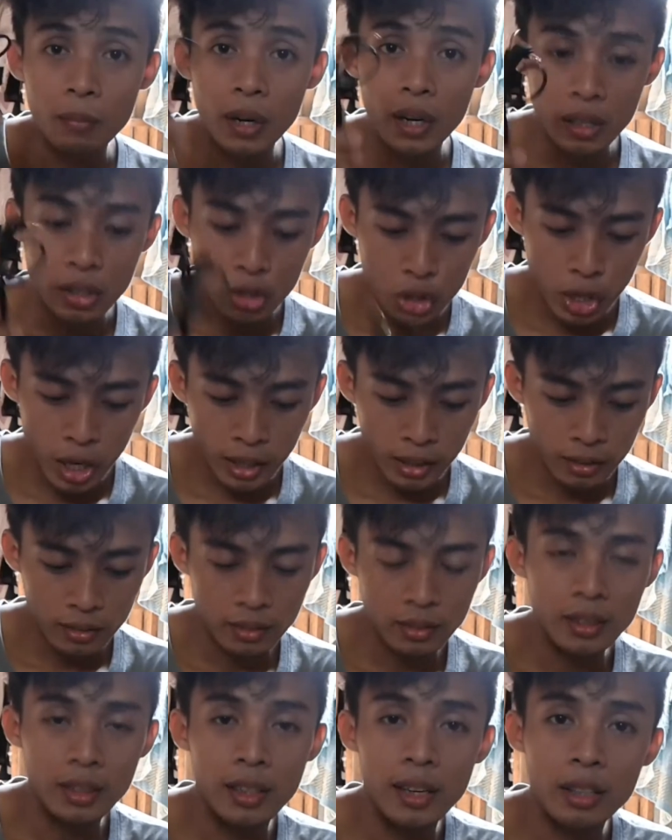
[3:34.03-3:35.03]
para i-check
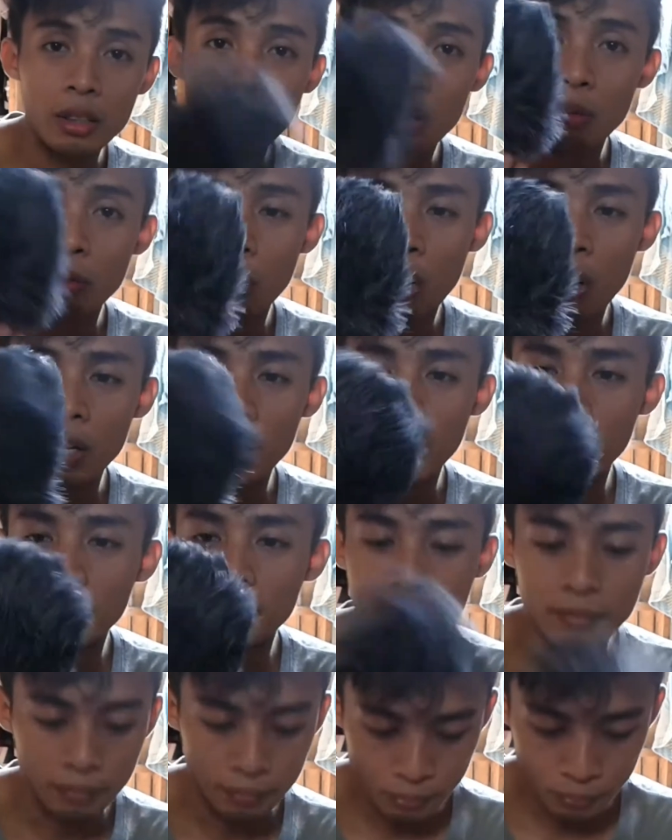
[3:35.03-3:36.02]
itong boya
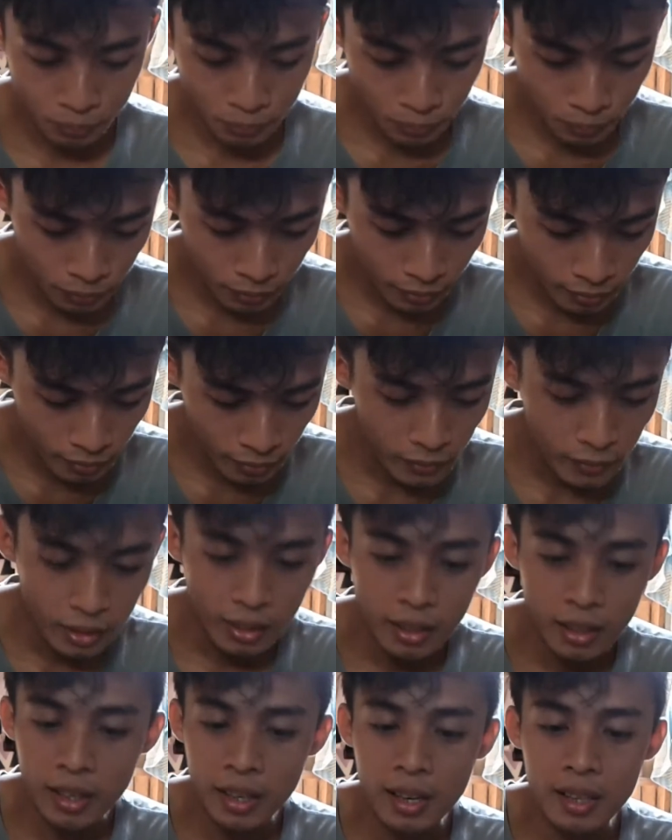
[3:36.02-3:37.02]

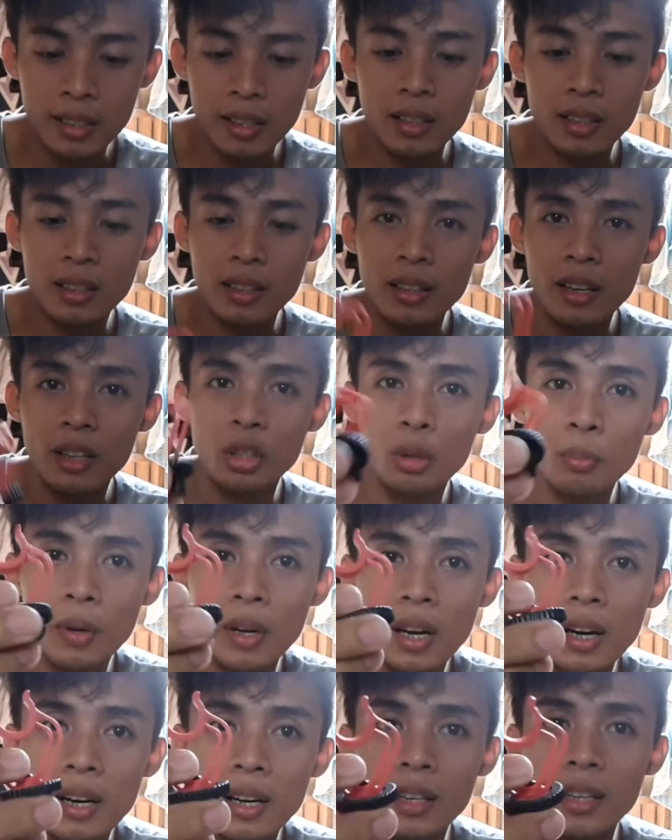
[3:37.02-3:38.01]
and ito
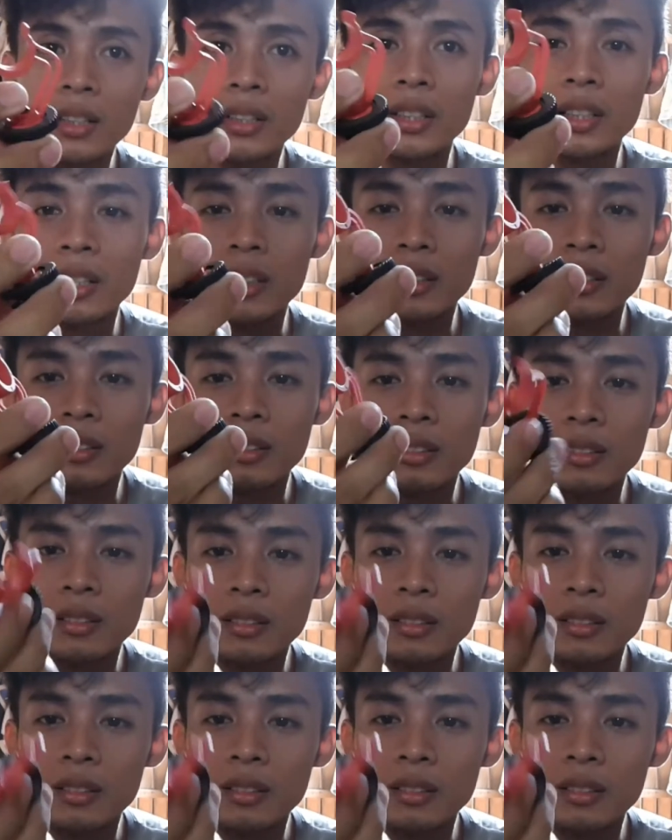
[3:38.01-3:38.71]
pala ang kanyang